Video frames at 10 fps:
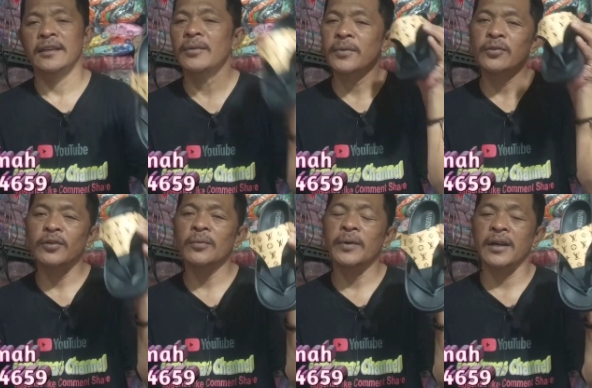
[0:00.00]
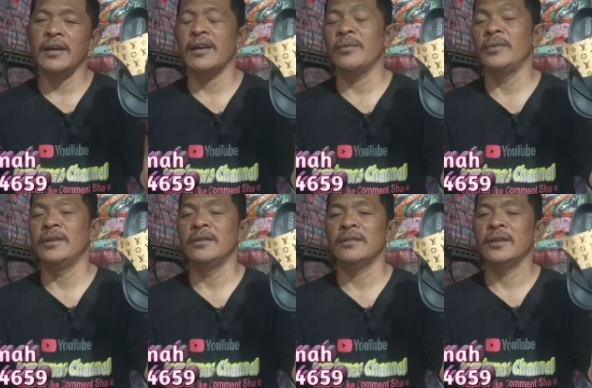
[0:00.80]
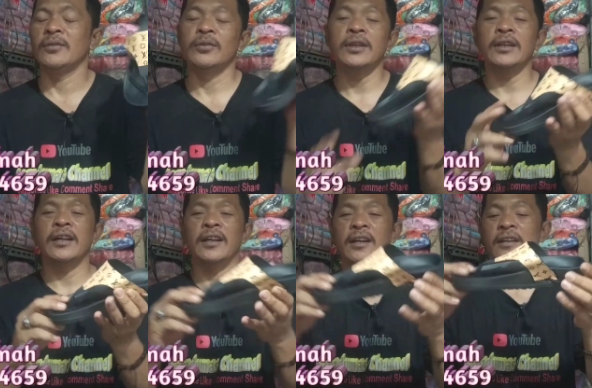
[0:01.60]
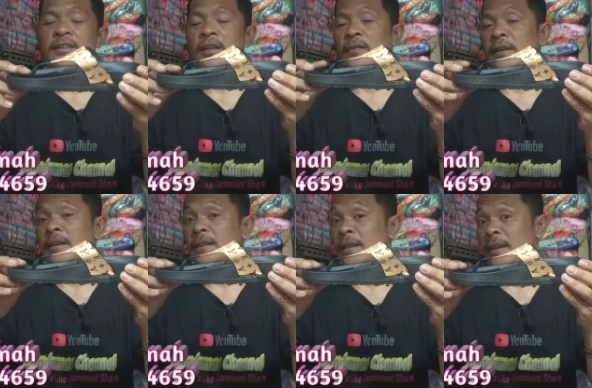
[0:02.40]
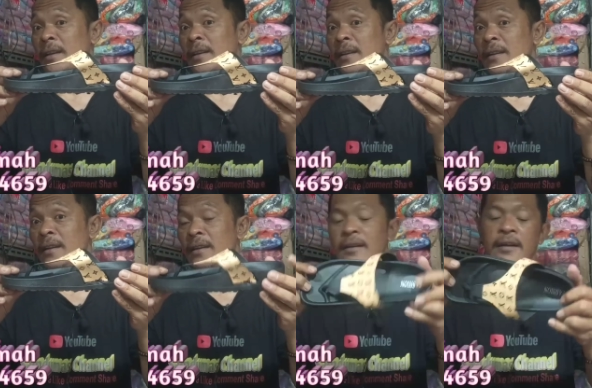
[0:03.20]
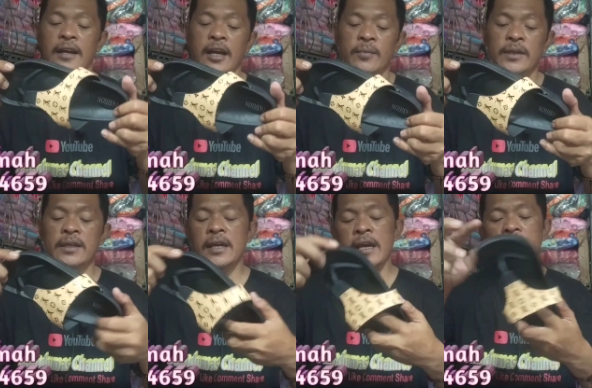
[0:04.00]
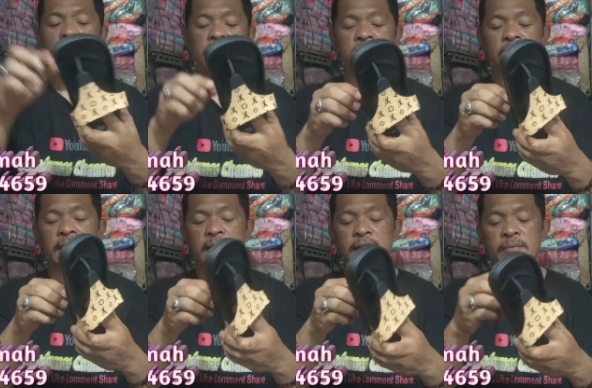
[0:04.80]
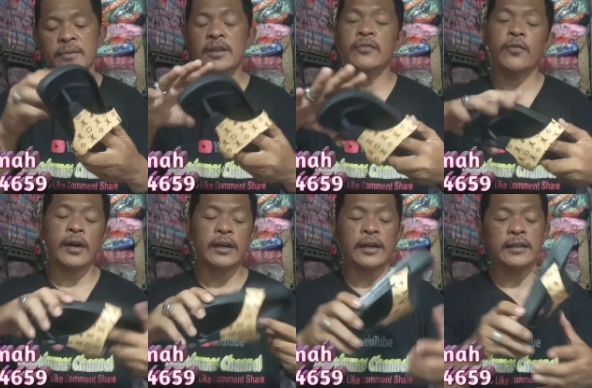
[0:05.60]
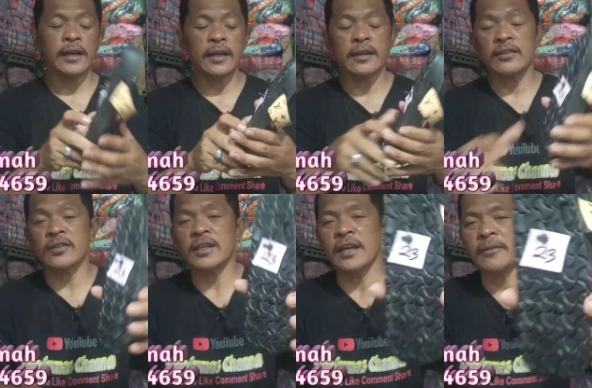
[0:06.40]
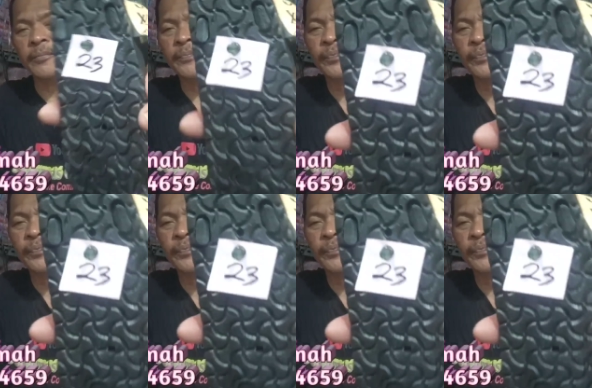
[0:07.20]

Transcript: yang menjual barang kami, tentunya dengan harga sangat fantastik ya. Karena kami dari sini menginfokan hanya harga sekian.